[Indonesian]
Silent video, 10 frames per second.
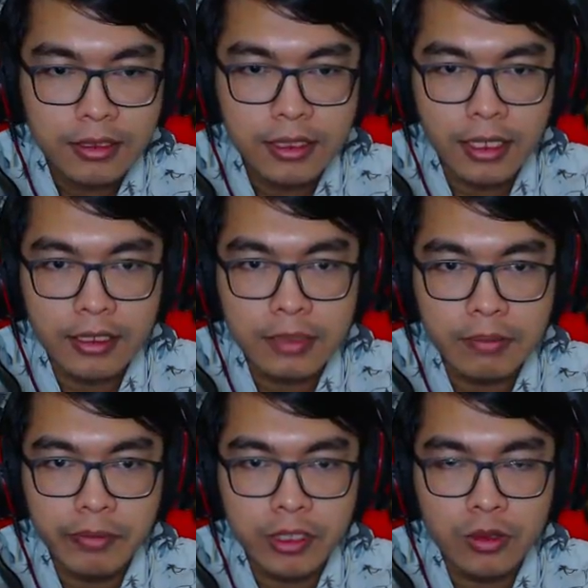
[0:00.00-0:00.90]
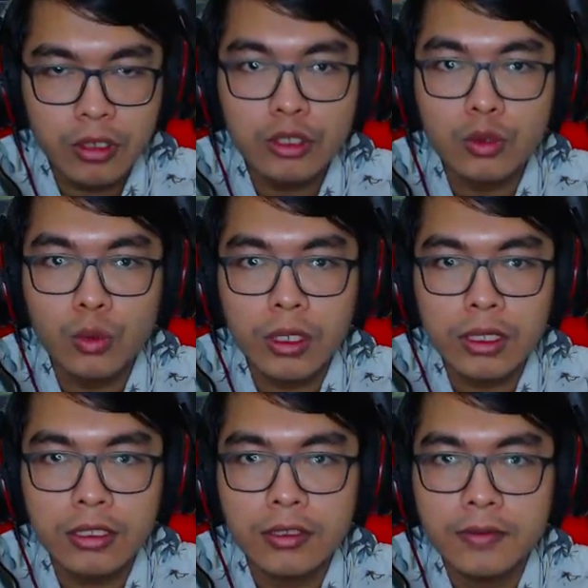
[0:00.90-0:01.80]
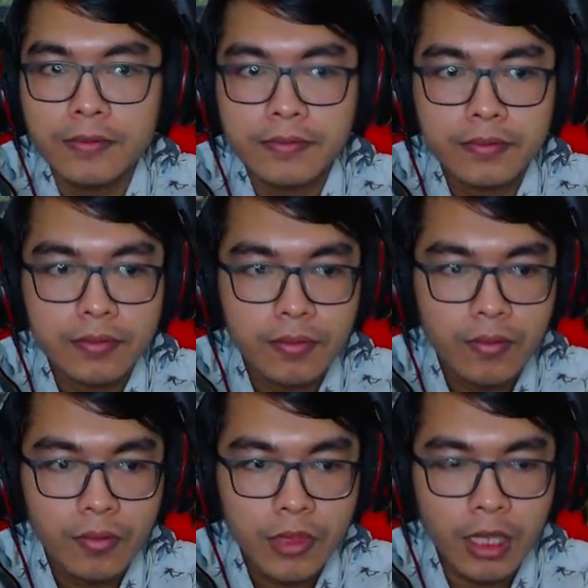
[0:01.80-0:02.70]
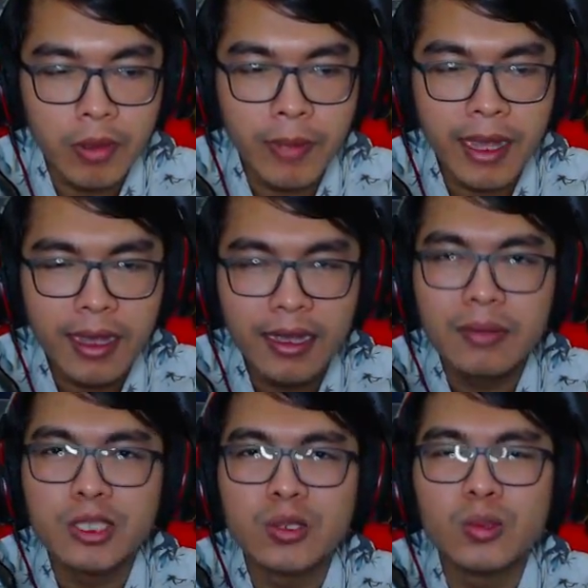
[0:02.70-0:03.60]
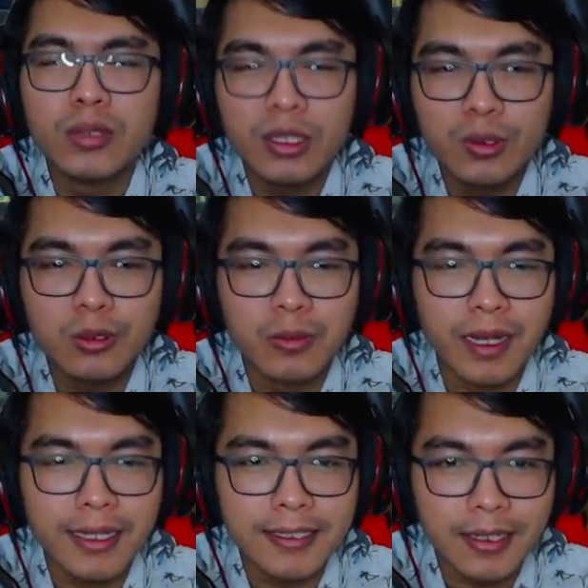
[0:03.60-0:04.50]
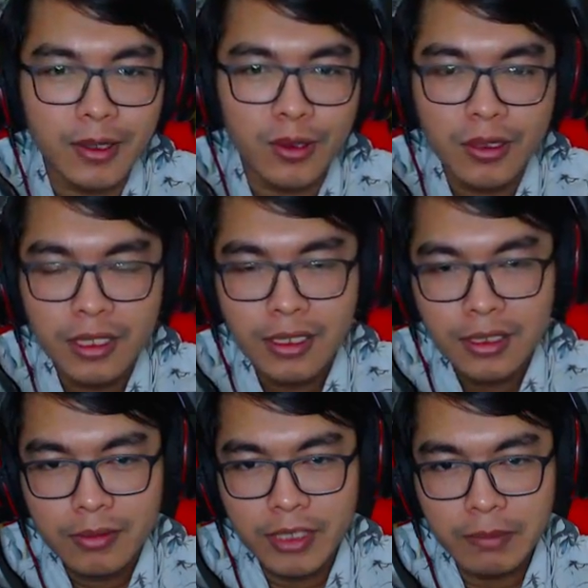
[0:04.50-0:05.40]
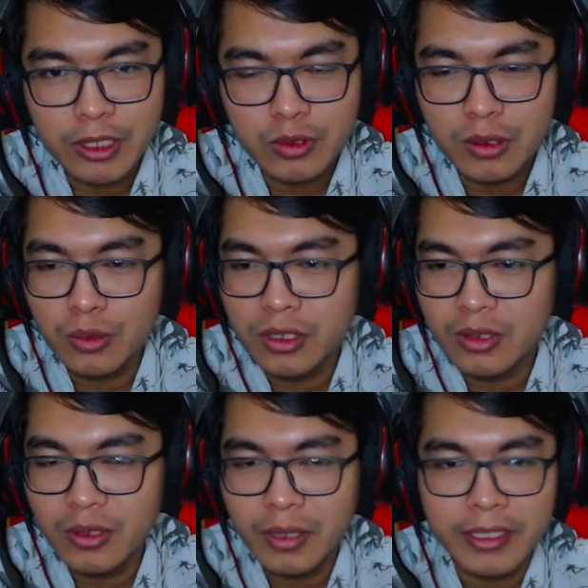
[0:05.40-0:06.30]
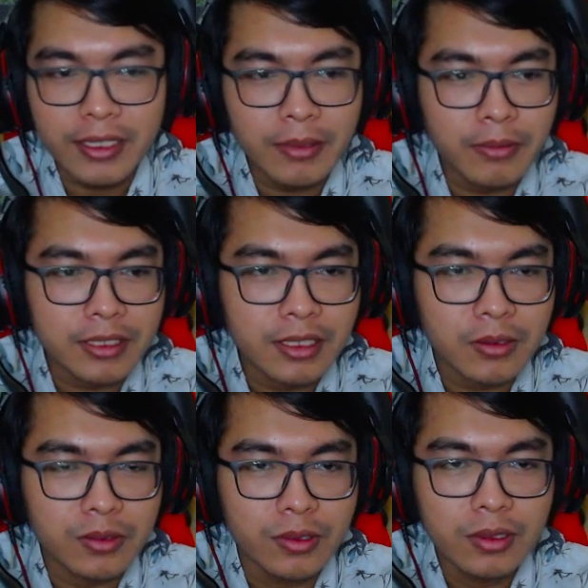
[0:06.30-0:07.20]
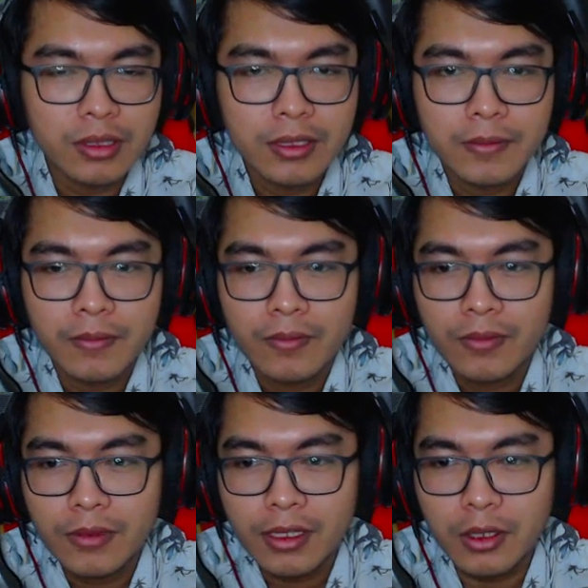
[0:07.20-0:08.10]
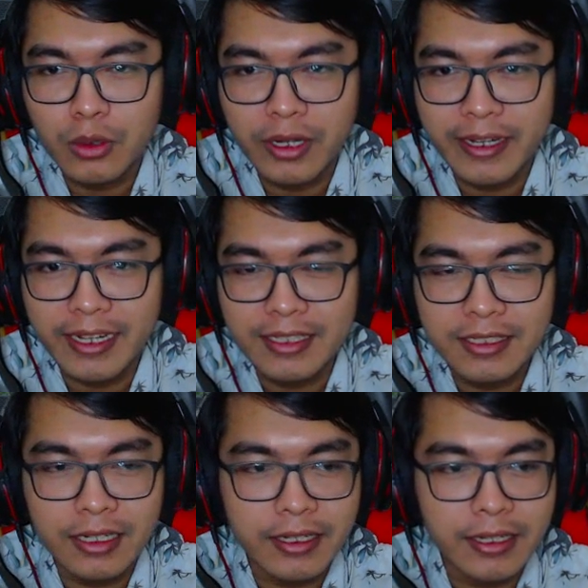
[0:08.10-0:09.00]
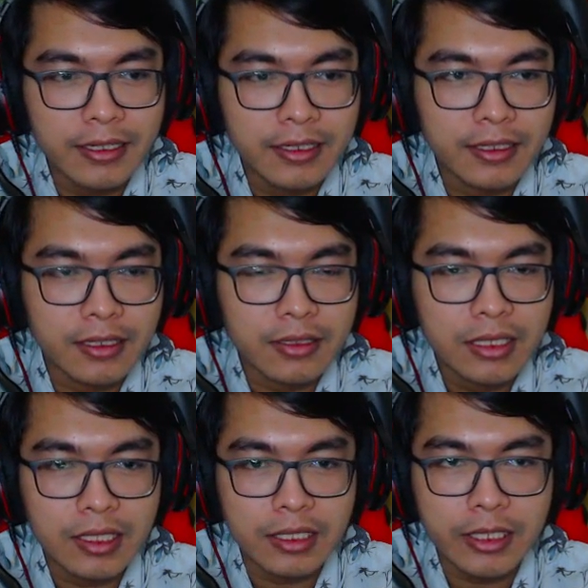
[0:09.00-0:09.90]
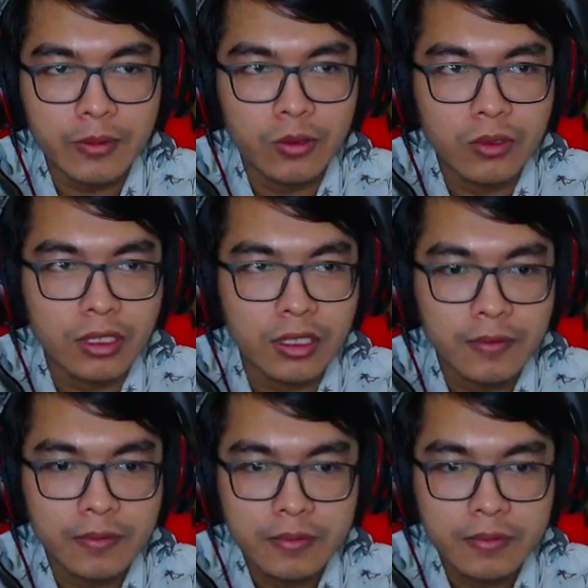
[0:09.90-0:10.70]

Jalannya cepat udah gitu kuat lagi Tapi mahal pasukan kuda itu Makanya kalau bikin pasukan kuda tuh hemat-hemat sih aku Kalau nggak gratisan kayak gini ya Ini Kita siap dulu nih